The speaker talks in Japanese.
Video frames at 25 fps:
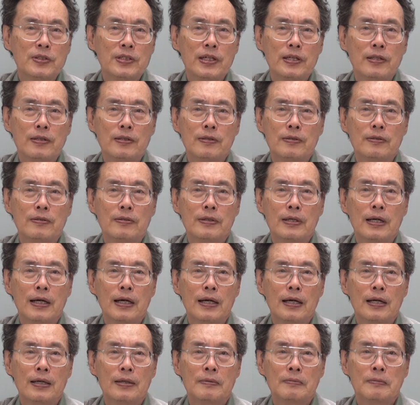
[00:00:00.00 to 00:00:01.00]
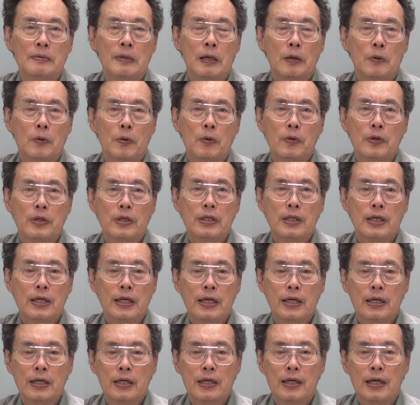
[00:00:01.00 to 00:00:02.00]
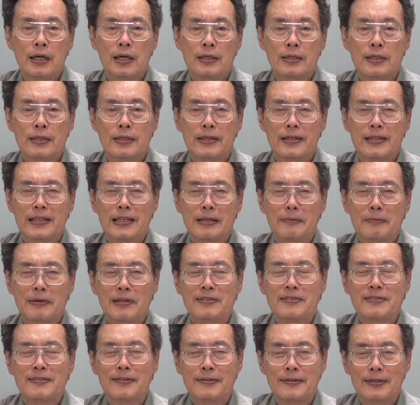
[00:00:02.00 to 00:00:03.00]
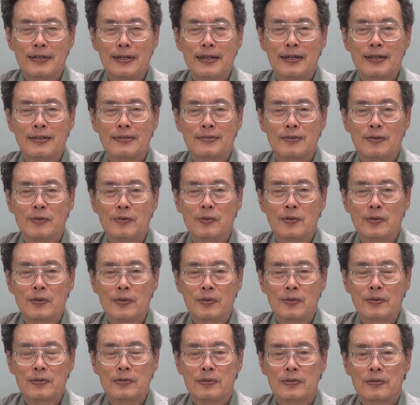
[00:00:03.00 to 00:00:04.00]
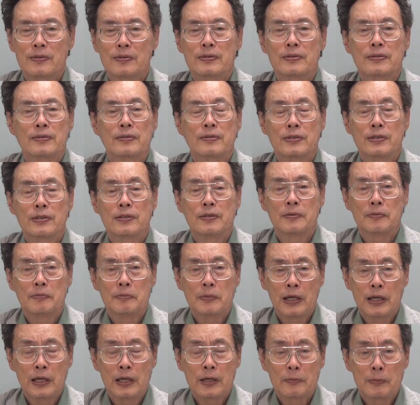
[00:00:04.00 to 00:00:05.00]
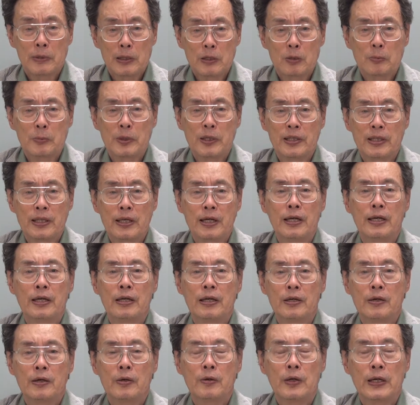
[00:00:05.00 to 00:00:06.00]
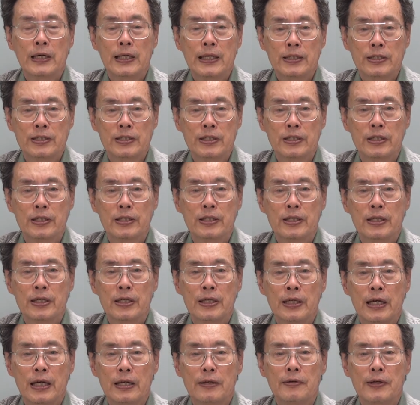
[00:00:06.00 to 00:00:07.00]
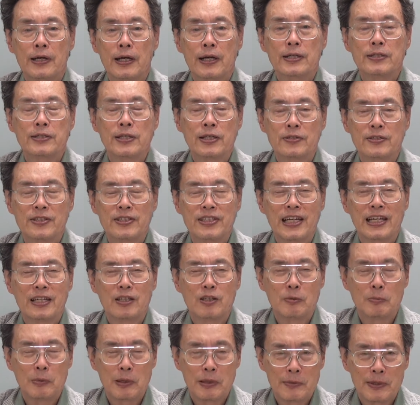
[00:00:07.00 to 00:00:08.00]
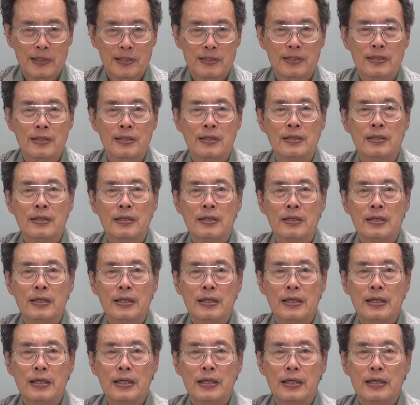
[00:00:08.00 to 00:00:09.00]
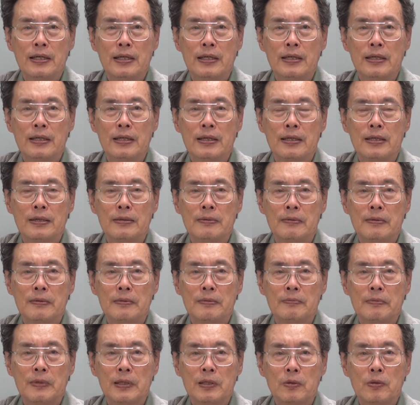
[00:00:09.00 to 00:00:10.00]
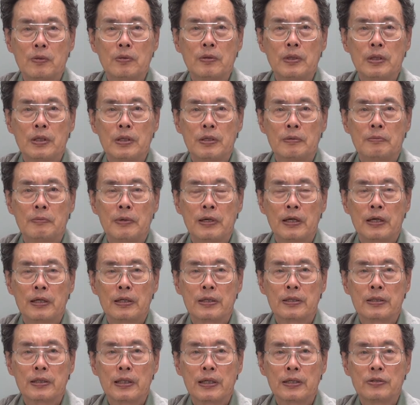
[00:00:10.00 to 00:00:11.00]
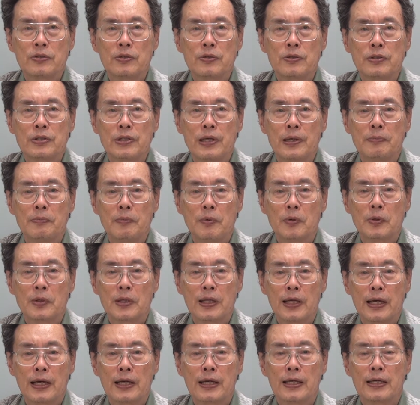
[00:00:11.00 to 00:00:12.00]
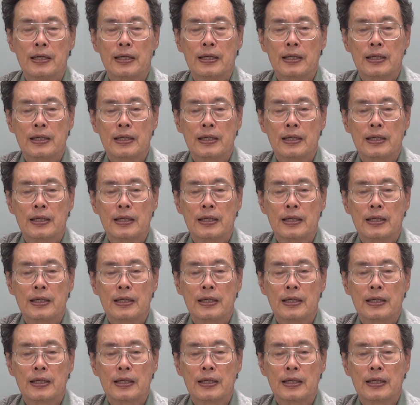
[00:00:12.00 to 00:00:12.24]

勢というかは大きな変化が出てきてますのでそのことを少し、えまとめてお話あるいは解説したいと思います。えー、まあ、特に、まあ、北朝鮮問題